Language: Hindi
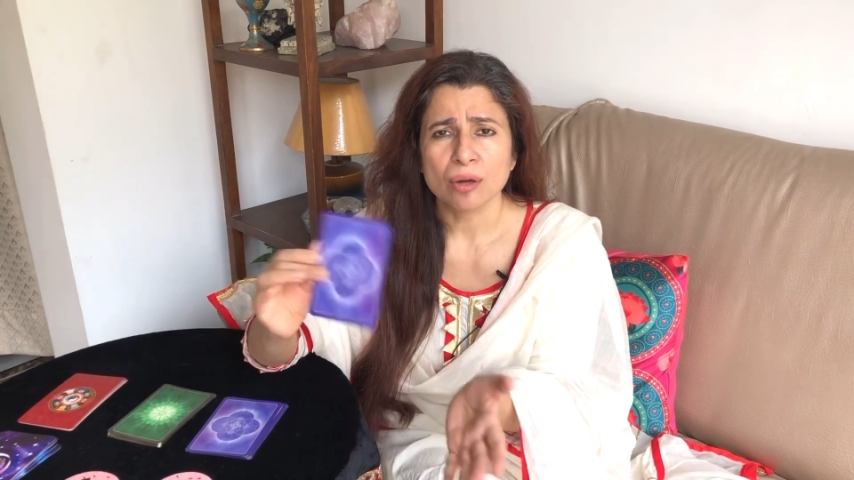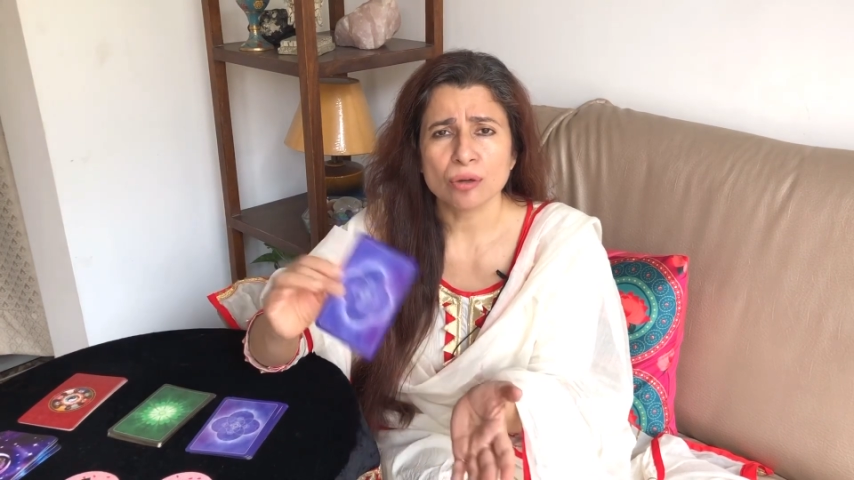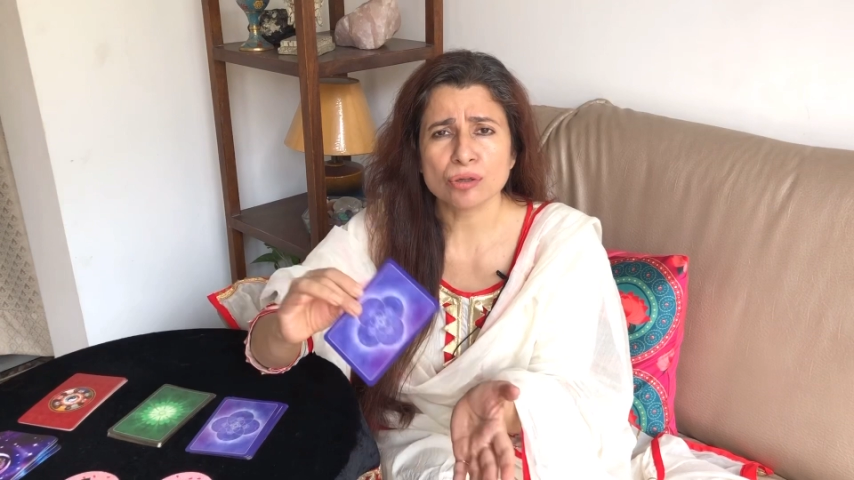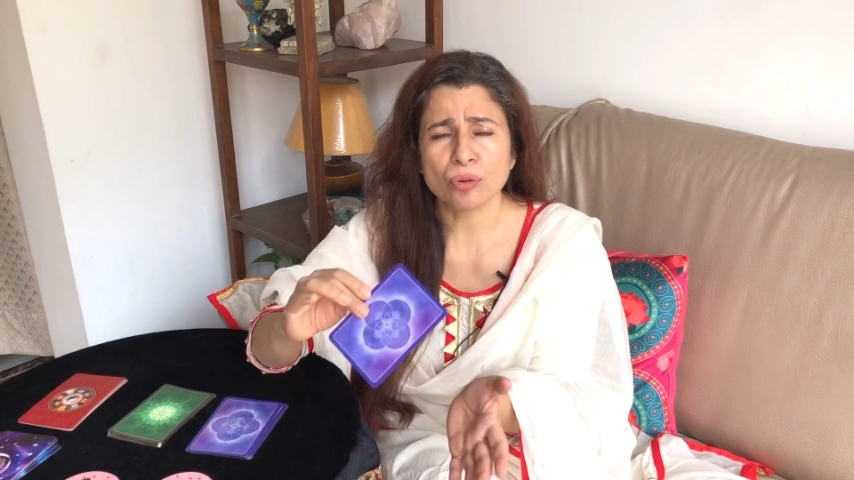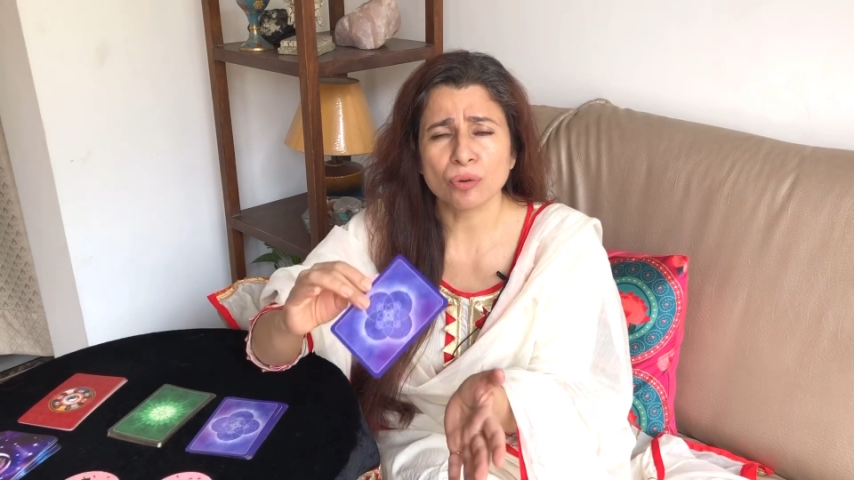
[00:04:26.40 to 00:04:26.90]

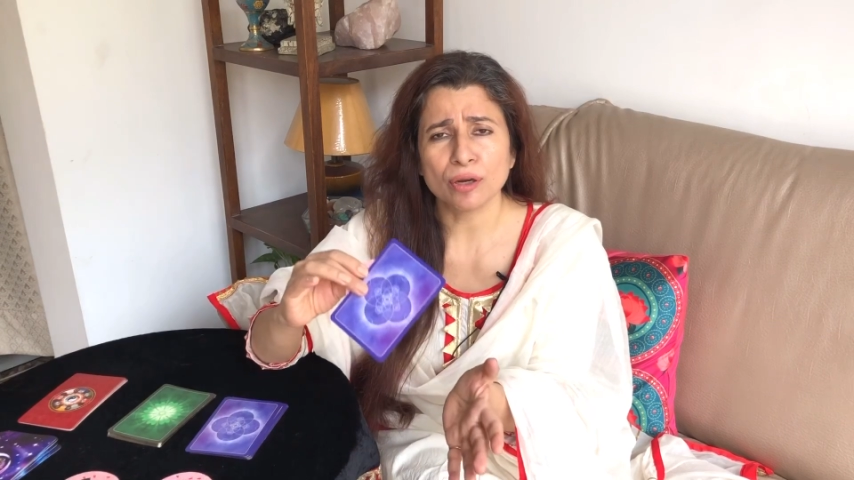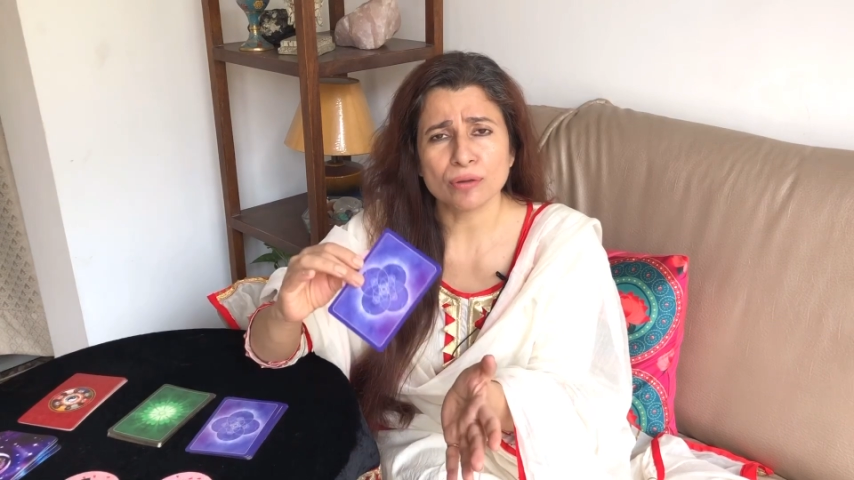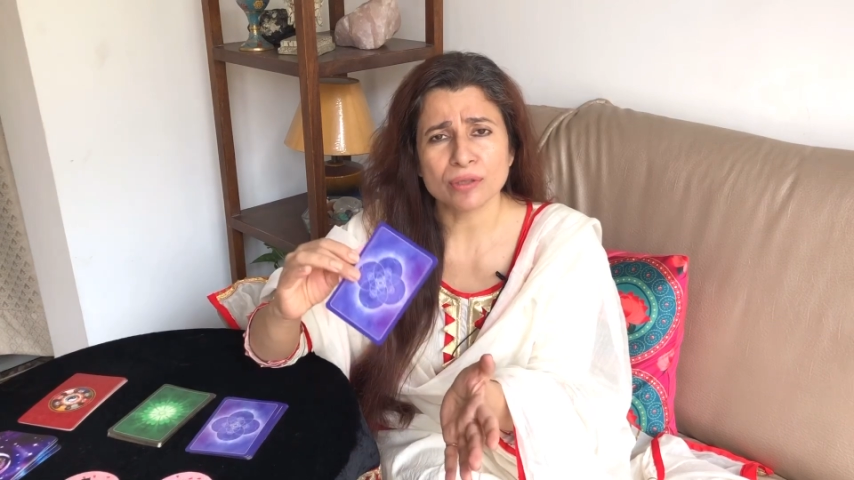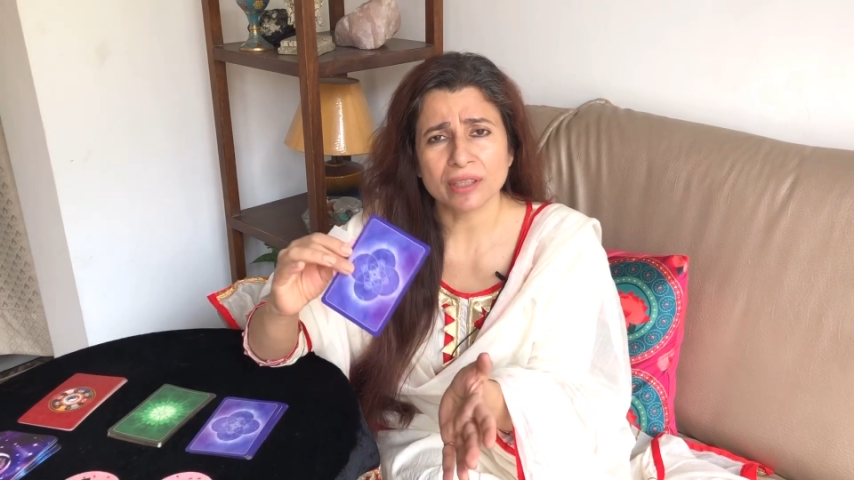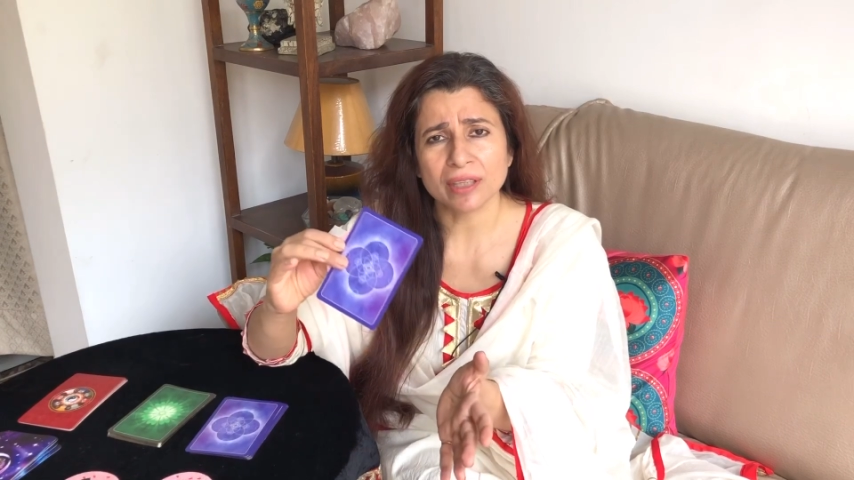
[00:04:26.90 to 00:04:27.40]
कुछ लोगों के लिए
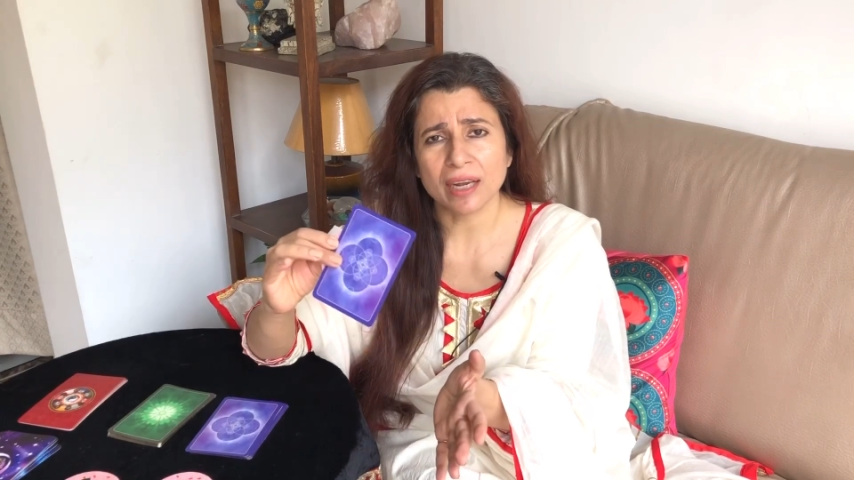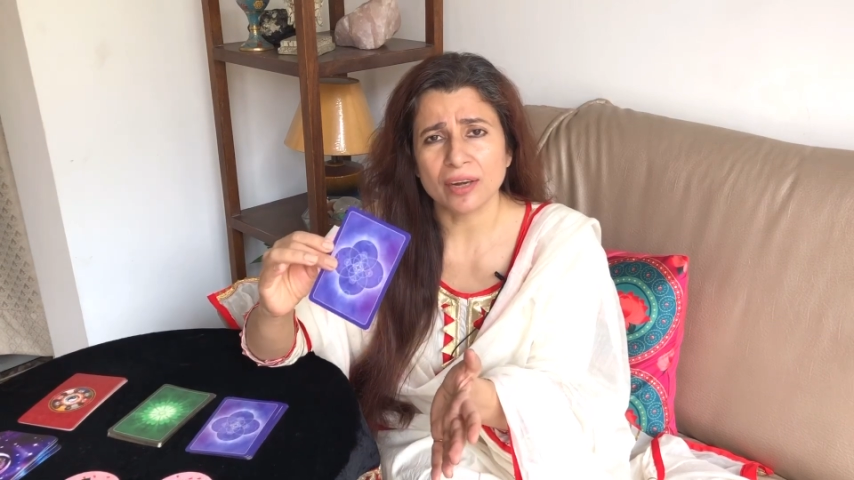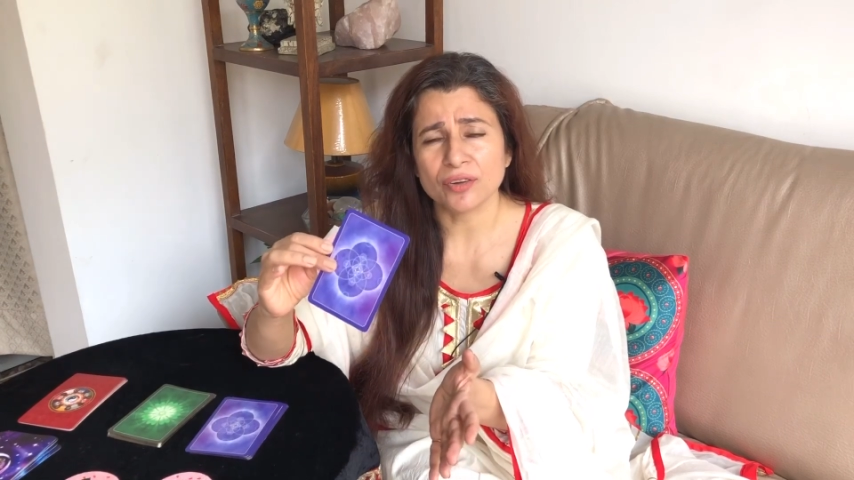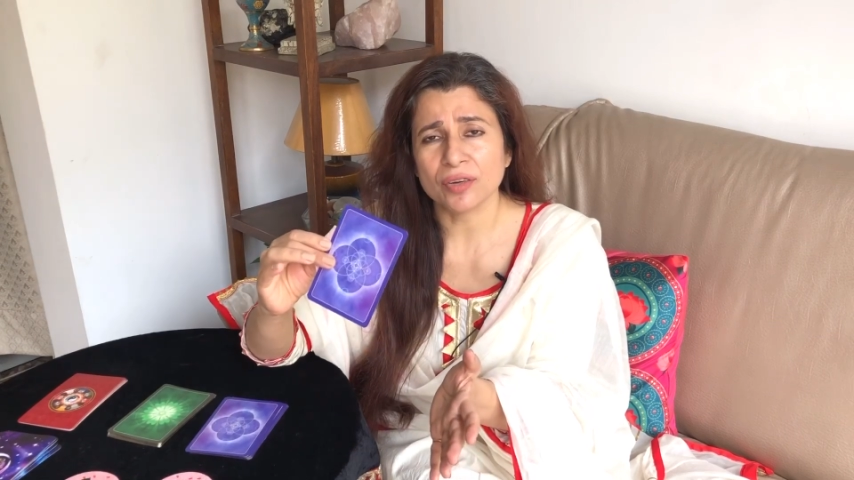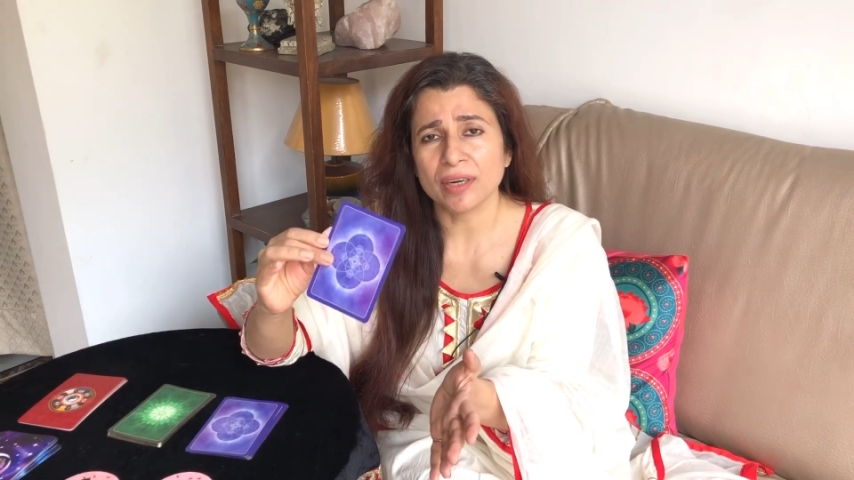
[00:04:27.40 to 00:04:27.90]
हो सकता है
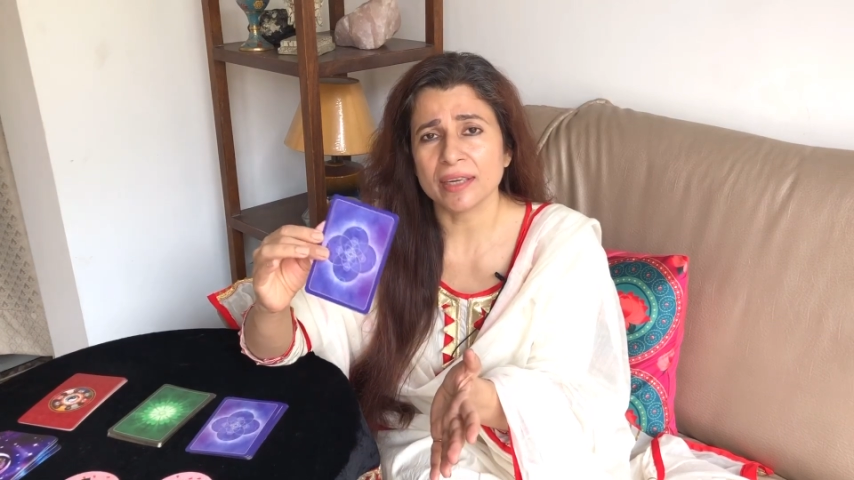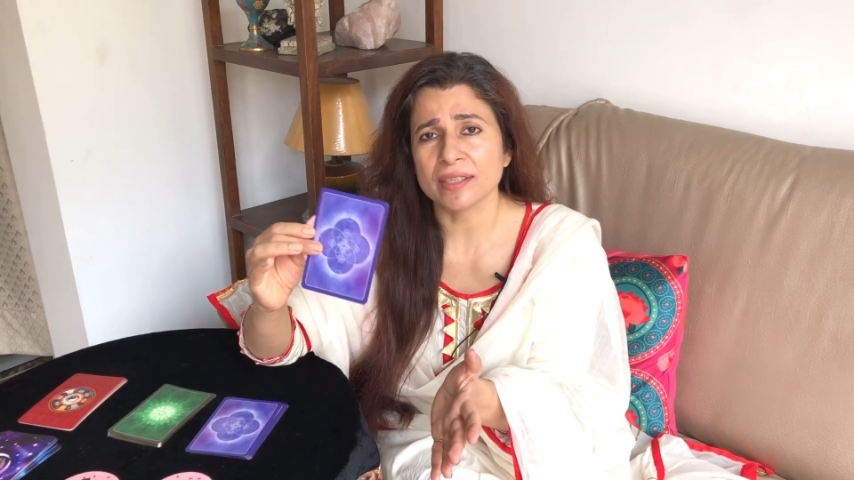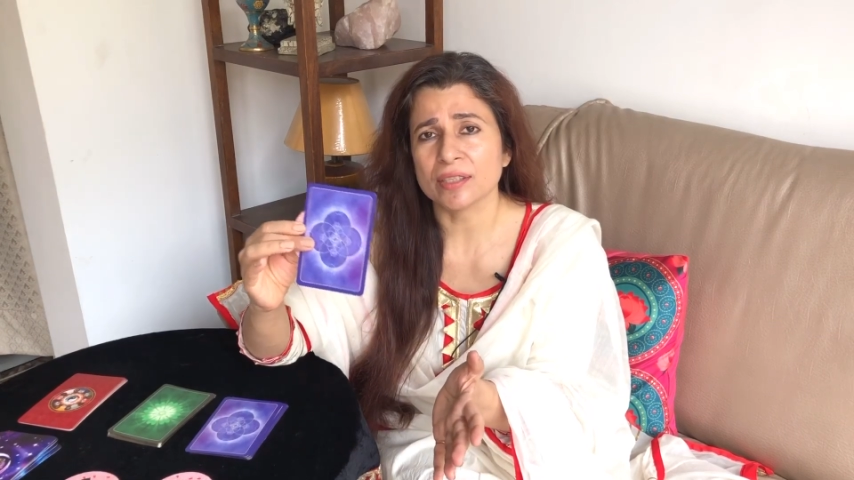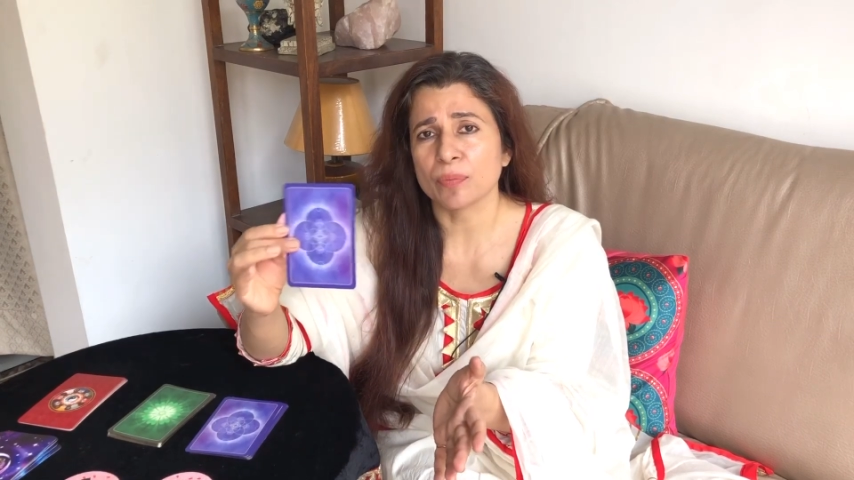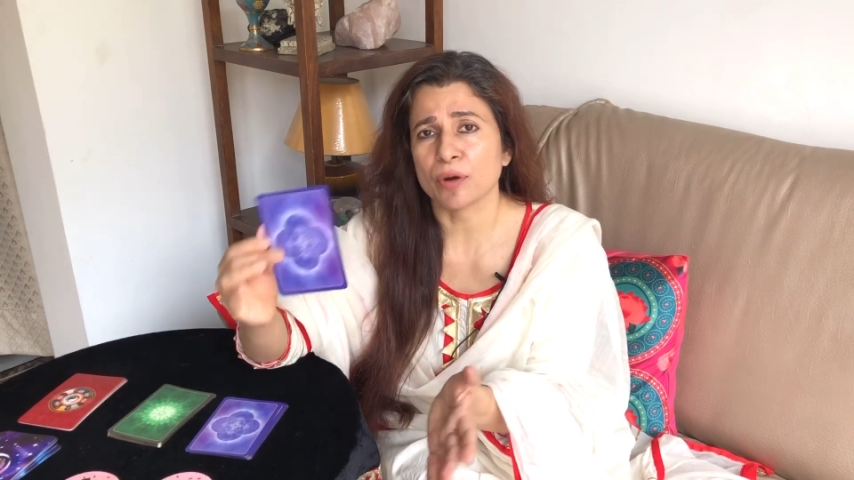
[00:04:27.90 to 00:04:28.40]
लिटरली किसी